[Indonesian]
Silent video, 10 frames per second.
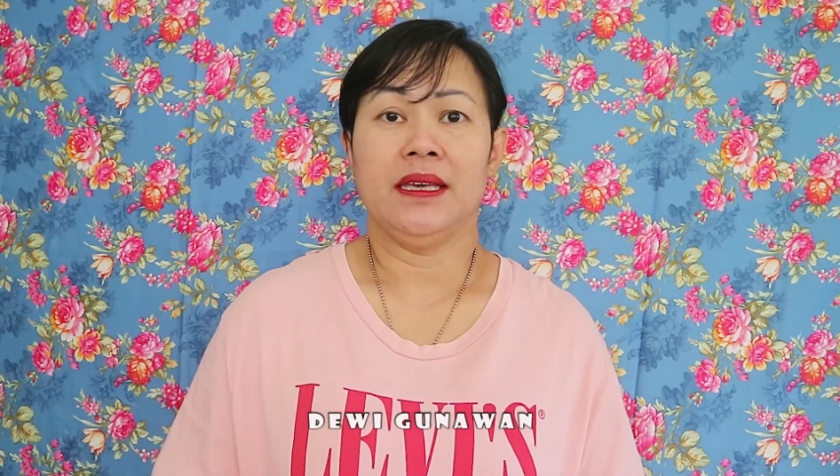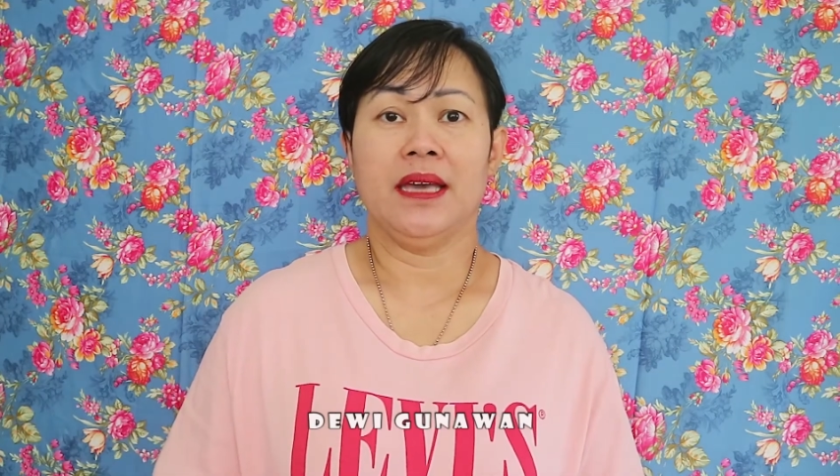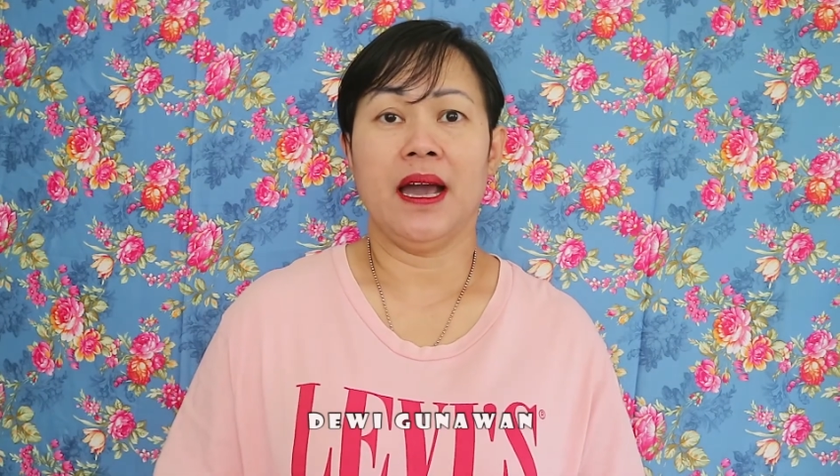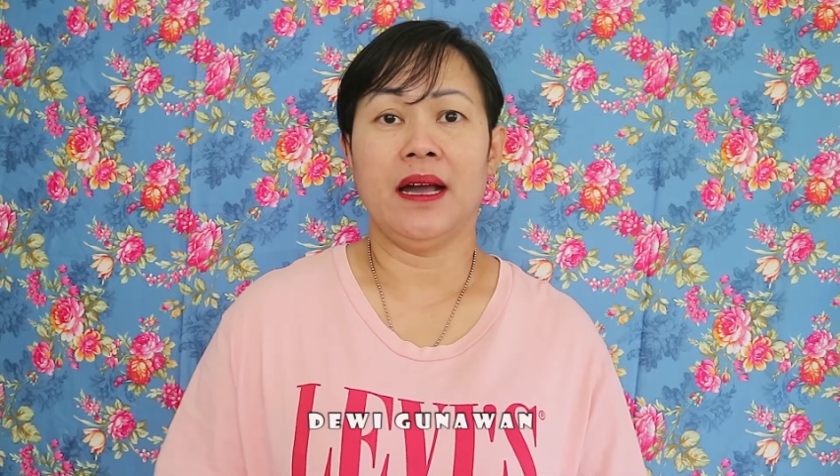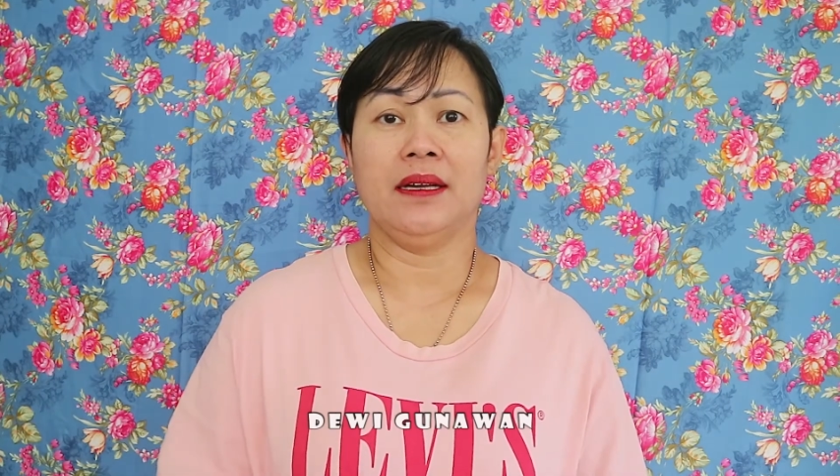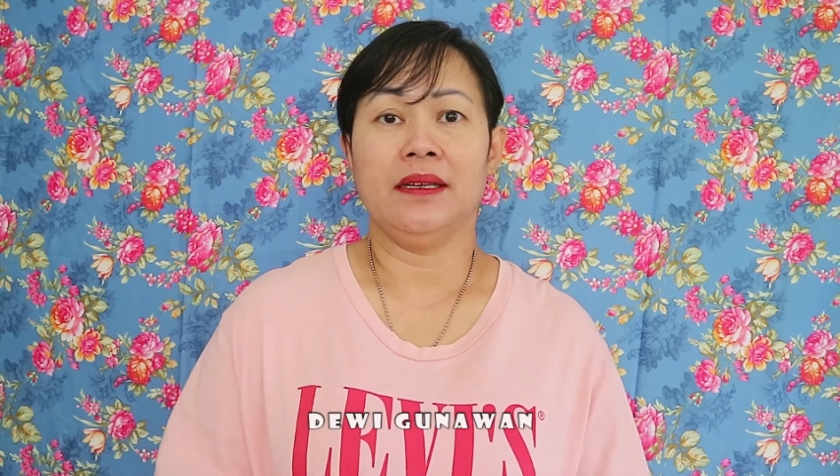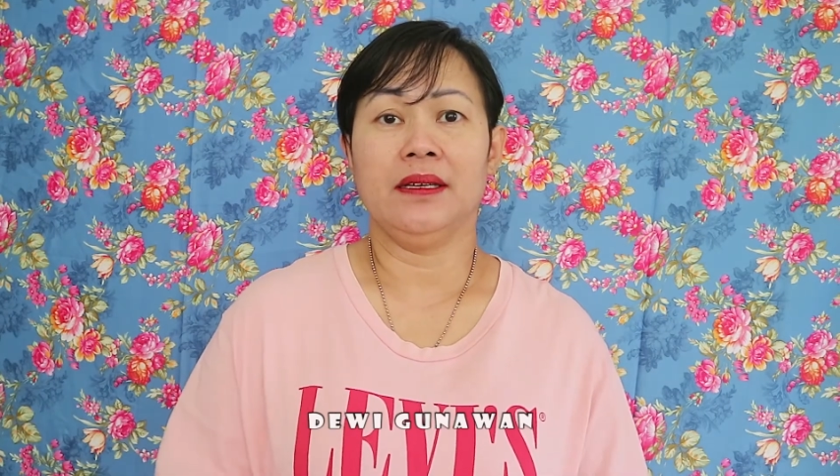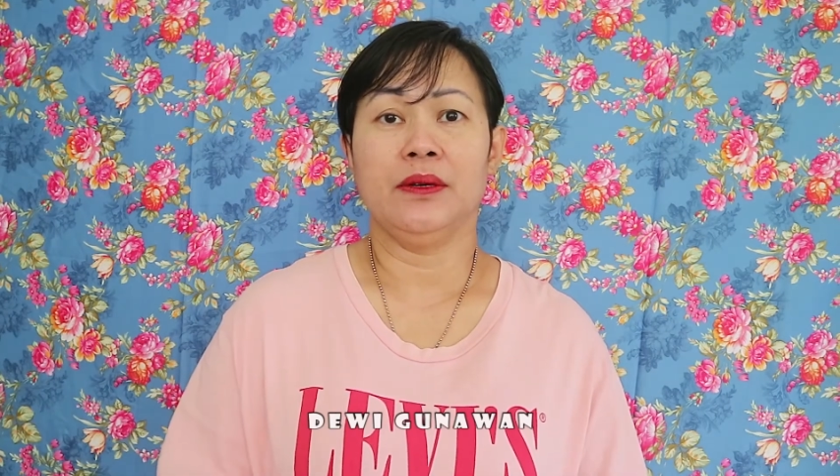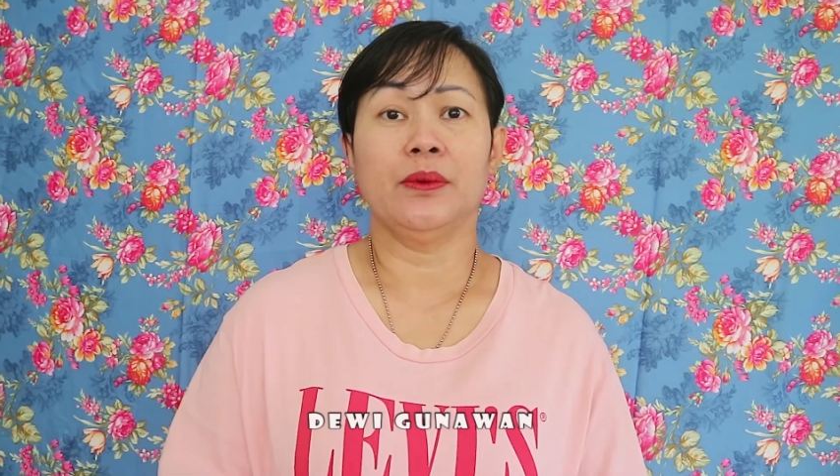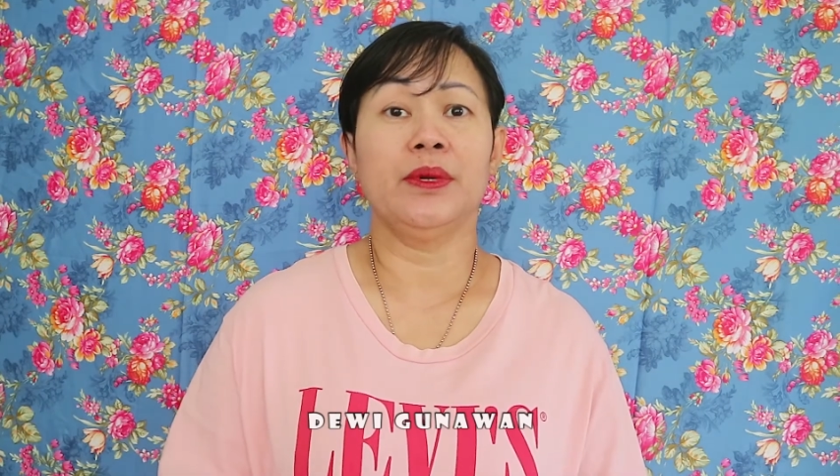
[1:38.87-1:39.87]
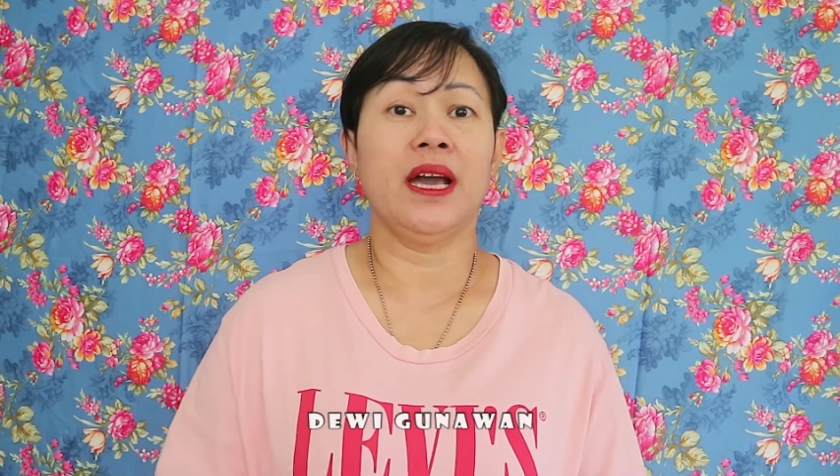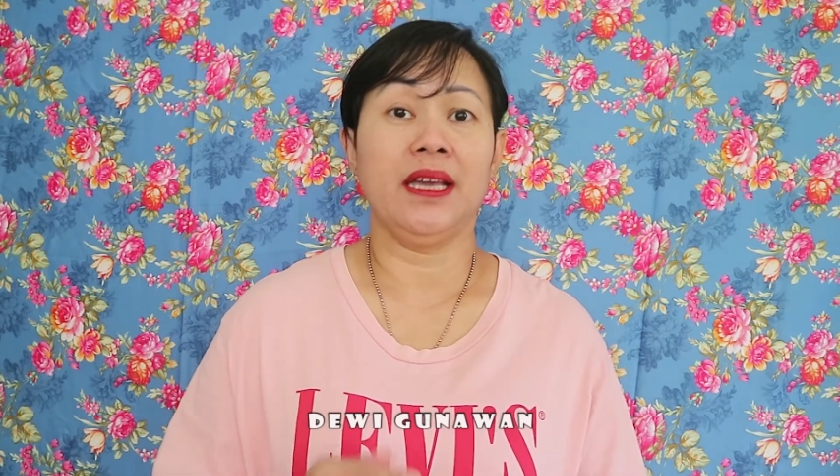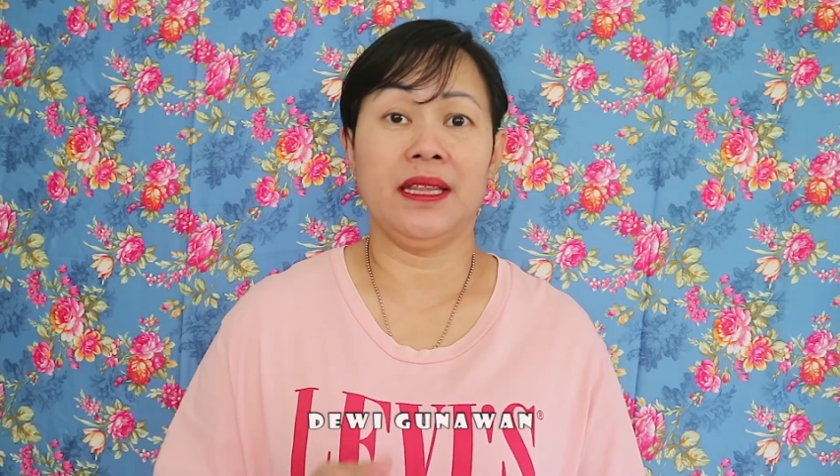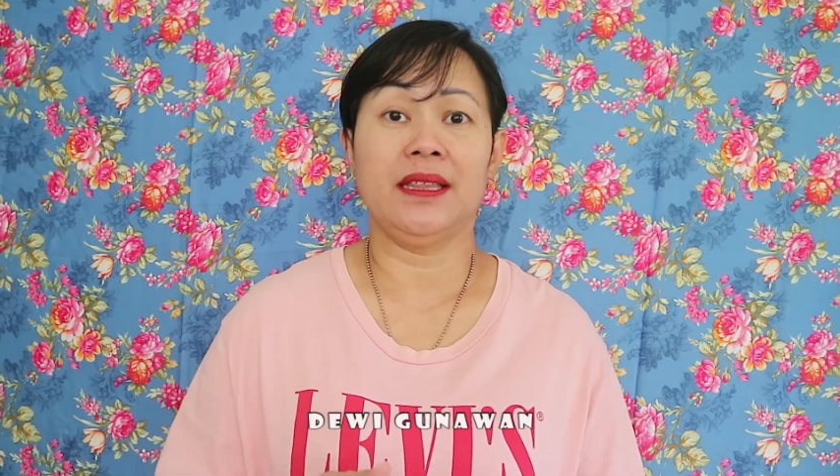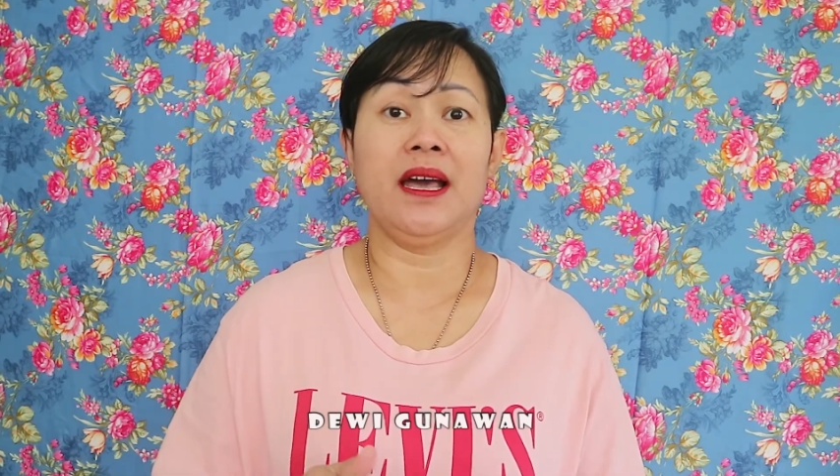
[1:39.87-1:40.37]
yang udah
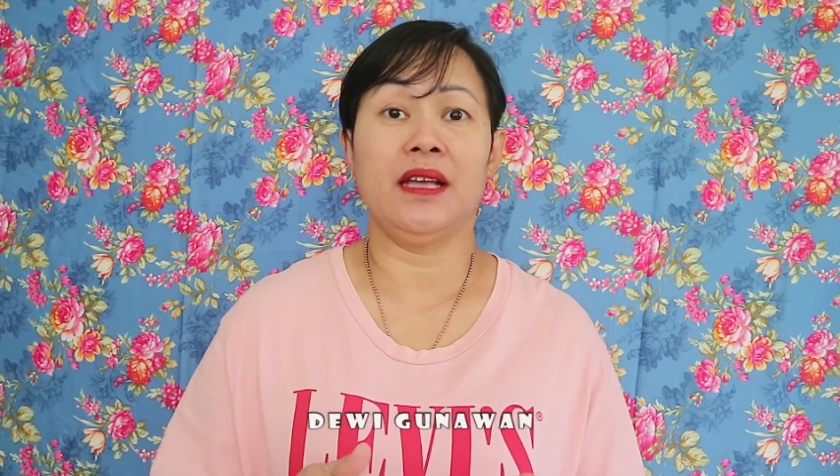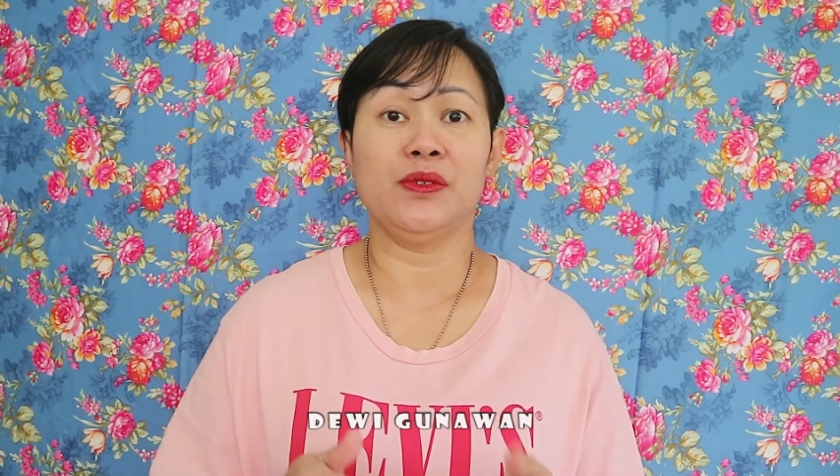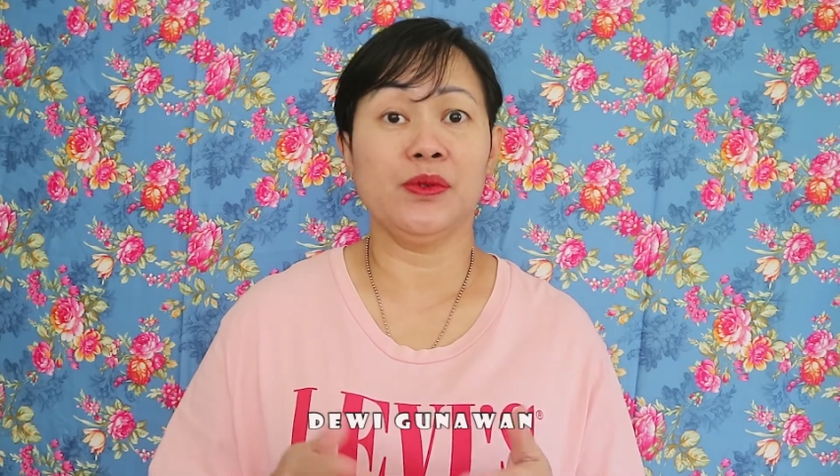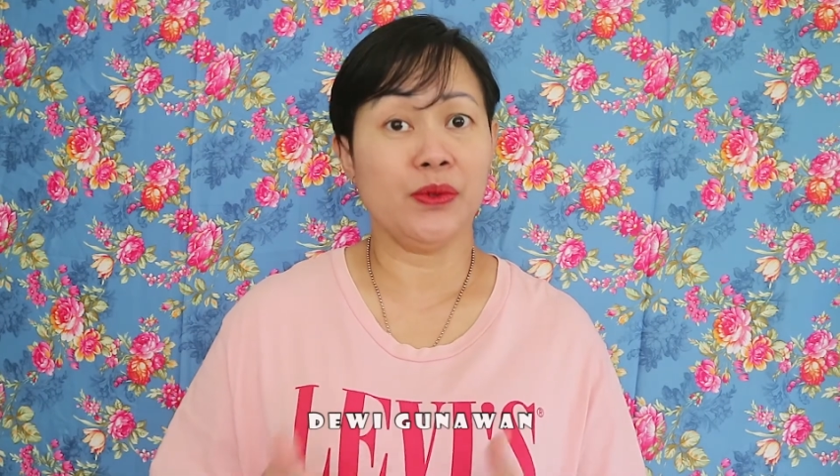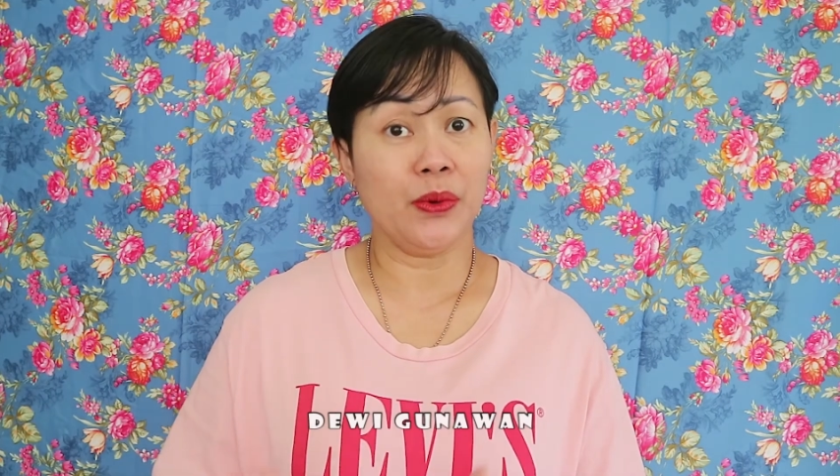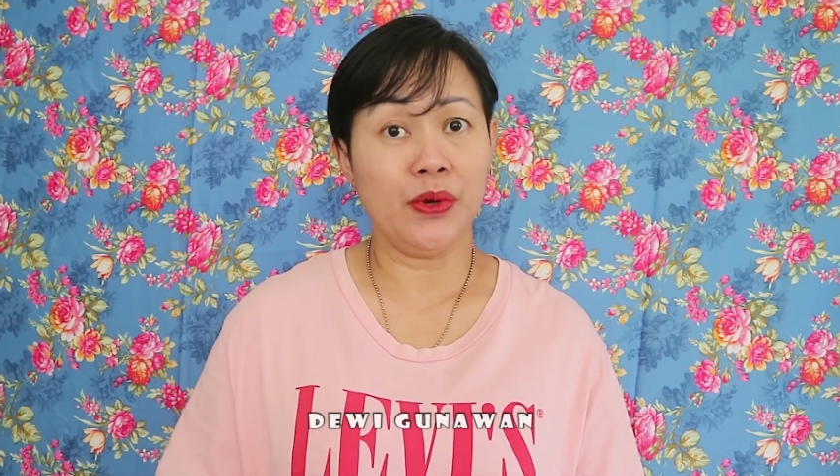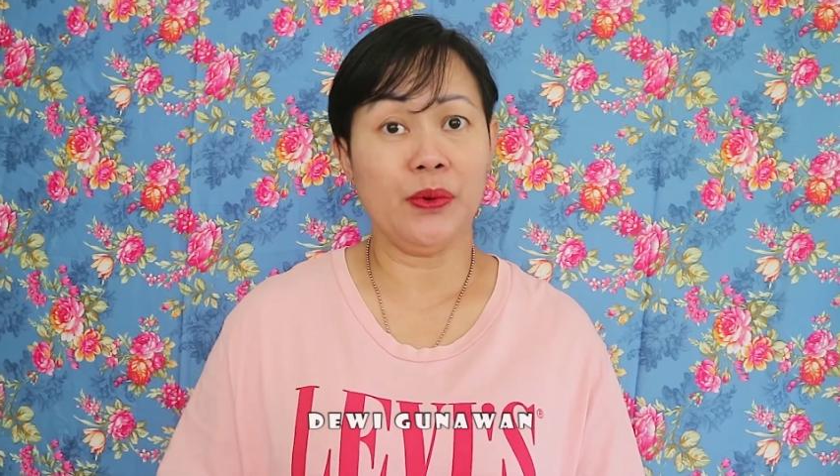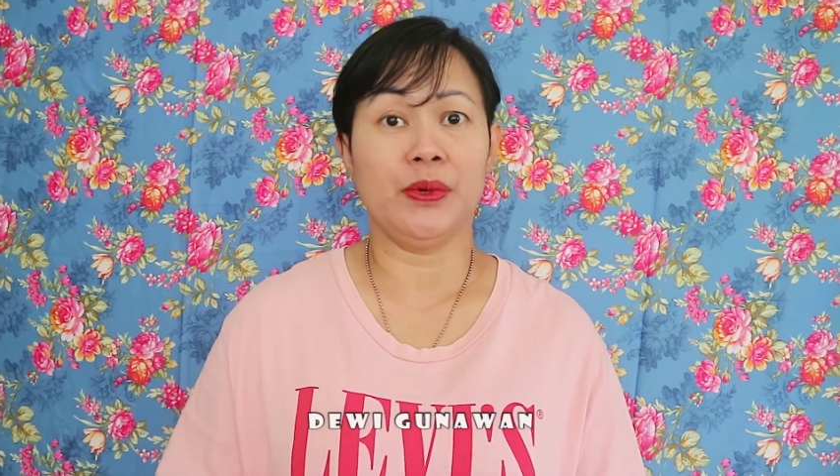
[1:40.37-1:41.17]
kita susun,